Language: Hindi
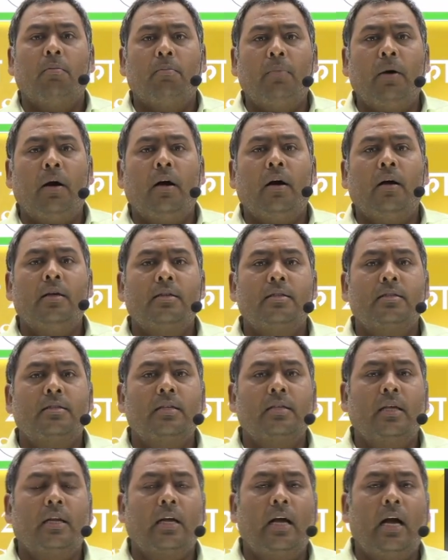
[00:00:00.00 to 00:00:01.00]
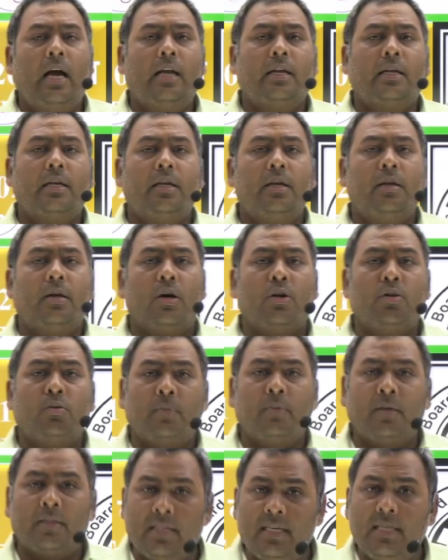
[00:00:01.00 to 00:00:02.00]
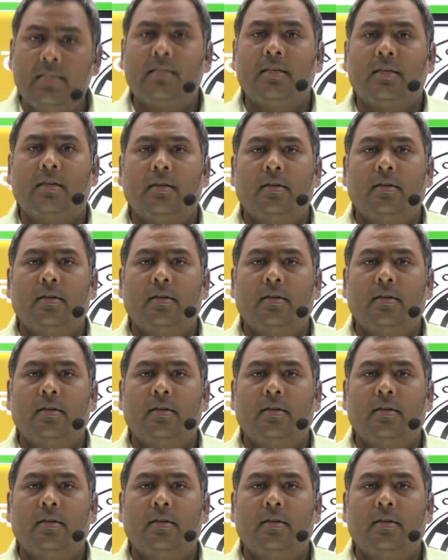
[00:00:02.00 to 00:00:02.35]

व सरकार की अनुमति से